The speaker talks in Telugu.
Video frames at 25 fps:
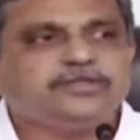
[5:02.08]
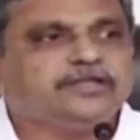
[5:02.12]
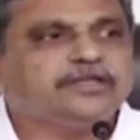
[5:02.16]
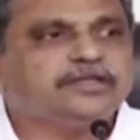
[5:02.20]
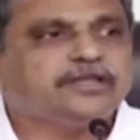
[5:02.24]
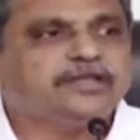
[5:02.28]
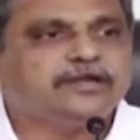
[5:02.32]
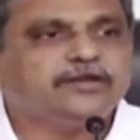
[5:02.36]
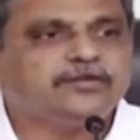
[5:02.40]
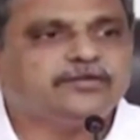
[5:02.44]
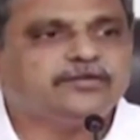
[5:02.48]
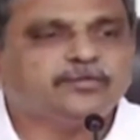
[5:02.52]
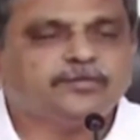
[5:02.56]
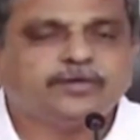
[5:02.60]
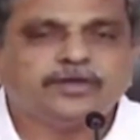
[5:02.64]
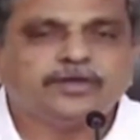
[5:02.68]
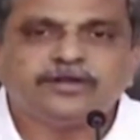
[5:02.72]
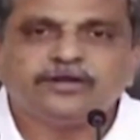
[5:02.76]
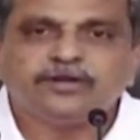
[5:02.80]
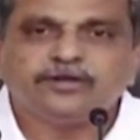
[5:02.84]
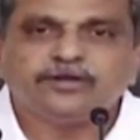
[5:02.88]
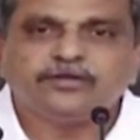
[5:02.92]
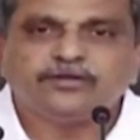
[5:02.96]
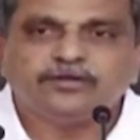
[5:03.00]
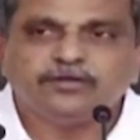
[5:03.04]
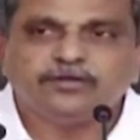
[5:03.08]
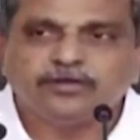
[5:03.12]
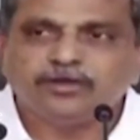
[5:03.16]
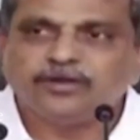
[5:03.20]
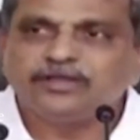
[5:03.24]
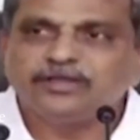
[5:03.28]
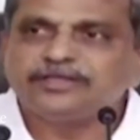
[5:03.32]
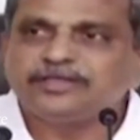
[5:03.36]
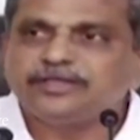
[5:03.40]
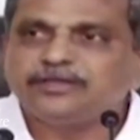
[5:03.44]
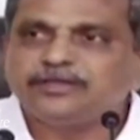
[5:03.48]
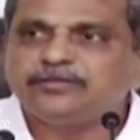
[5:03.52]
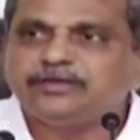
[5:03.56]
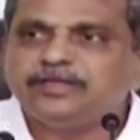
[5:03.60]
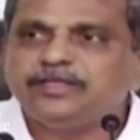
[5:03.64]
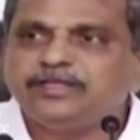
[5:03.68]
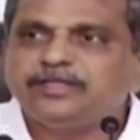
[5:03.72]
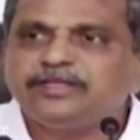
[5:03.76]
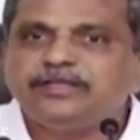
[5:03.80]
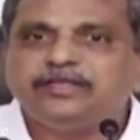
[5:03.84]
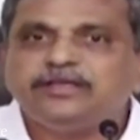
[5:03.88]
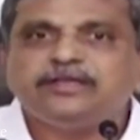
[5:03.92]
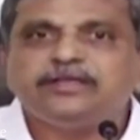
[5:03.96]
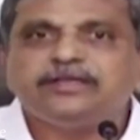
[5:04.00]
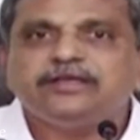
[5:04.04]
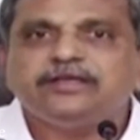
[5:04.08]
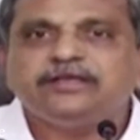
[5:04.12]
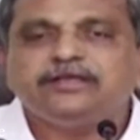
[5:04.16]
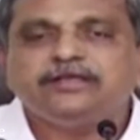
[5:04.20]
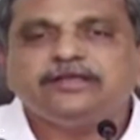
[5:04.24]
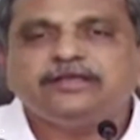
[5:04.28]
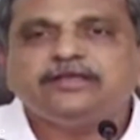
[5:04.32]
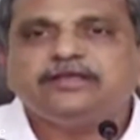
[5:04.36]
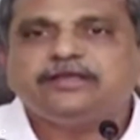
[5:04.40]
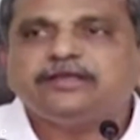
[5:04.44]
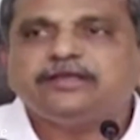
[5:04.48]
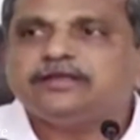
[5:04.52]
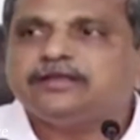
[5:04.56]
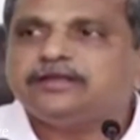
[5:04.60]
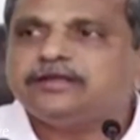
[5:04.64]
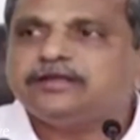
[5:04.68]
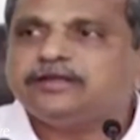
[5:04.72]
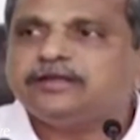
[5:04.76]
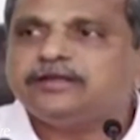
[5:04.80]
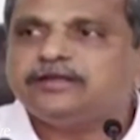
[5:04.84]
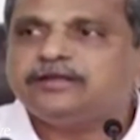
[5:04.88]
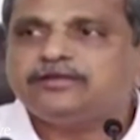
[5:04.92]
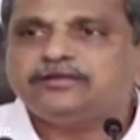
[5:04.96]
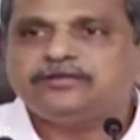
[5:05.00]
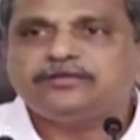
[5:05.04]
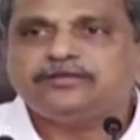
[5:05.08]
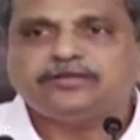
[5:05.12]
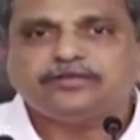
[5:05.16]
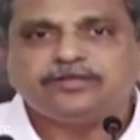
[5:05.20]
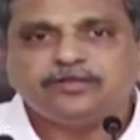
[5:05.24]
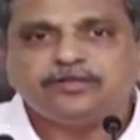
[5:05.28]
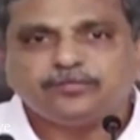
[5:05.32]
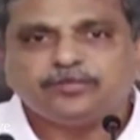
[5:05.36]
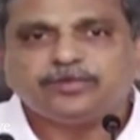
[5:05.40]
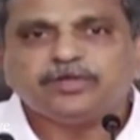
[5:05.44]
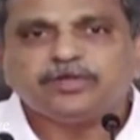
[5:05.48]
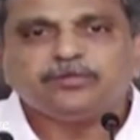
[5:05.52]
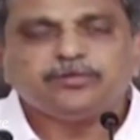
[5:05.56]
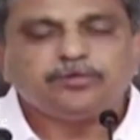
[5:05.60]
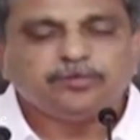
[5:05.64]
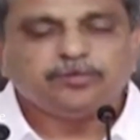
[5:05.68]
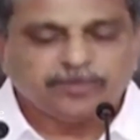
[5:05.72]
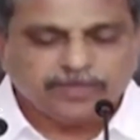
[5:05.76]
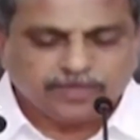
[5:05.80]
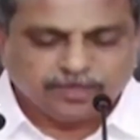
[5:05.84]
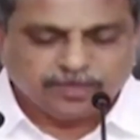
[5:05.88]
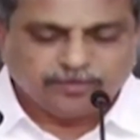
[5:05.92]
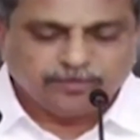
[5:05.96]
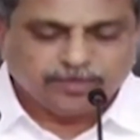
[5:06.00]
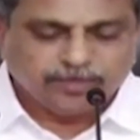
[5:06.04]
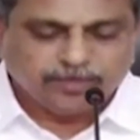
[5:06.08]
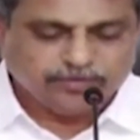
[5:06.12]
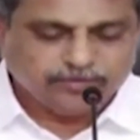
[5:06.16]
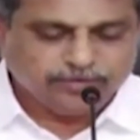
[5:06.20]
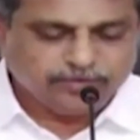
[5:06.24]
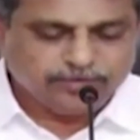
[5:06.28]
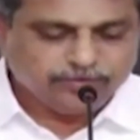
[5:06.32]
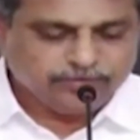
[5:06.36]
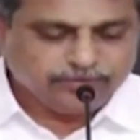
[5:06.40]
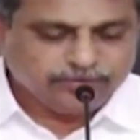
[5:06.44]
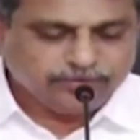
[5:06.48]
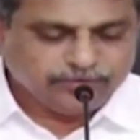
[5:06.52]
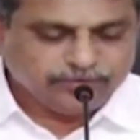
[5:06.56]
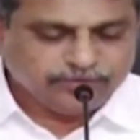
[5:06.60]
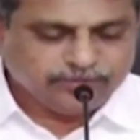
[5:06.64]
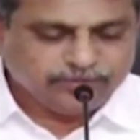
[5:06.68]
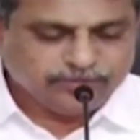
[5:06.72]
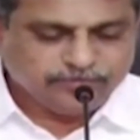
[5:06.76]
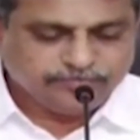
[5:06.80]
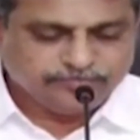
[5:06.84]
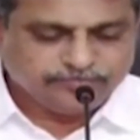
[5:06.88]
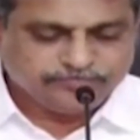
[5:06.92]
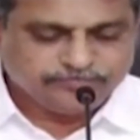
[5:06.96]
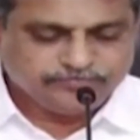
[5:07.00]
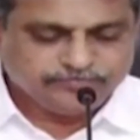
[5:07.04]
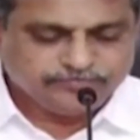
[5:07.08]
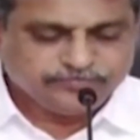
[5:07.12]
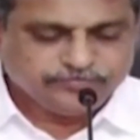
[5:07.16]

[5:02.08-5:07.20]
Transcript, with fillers: చెప్తున్న దాంట్లో మాటల్లో డొల్లతనం అనేది కంటిన్యూ ఎప్పటికప్పుడు బయటపడుతూనే ఉంటుంది